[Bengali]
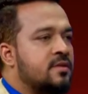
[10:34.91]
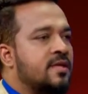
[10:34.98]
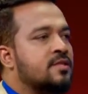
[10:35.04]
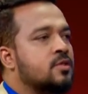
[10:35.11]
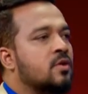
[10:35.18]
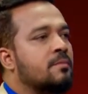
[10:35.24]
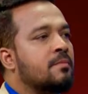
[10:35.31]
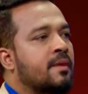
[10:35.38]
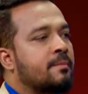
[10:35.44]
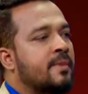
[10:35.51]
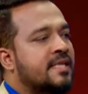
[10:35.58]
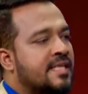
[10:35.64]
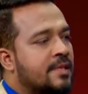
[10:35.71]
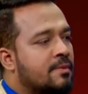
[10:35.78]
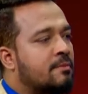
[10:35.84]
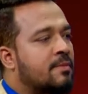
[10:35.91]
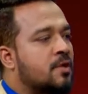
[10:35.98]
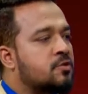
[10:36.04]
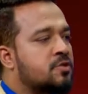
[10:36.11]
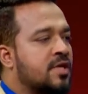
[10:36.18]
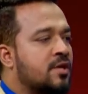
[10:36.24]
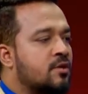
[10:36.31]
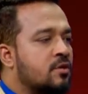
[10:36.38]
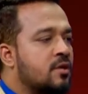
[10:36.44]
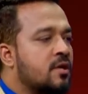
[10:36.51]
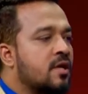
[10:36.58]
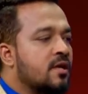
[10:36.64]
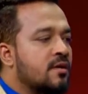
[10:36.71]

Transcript: দ্যাটস ওয়াই ম্যাক্সিমাম মানুষই এখন